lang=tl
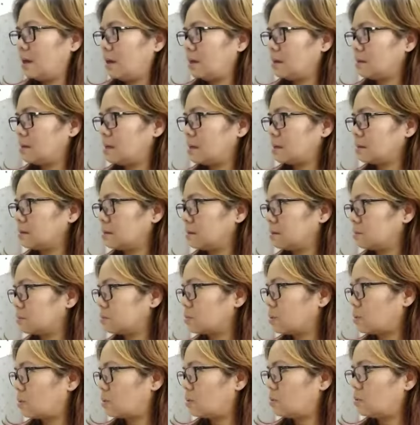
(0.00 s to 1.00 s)
anak ng
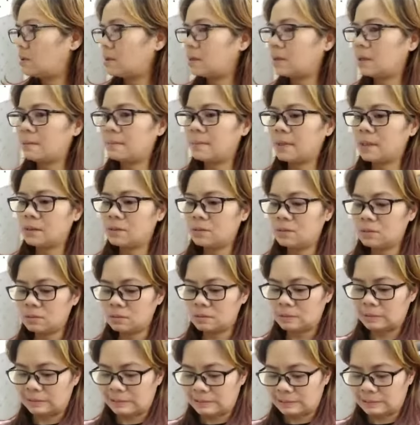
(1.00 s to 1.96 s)
tukwa naman oh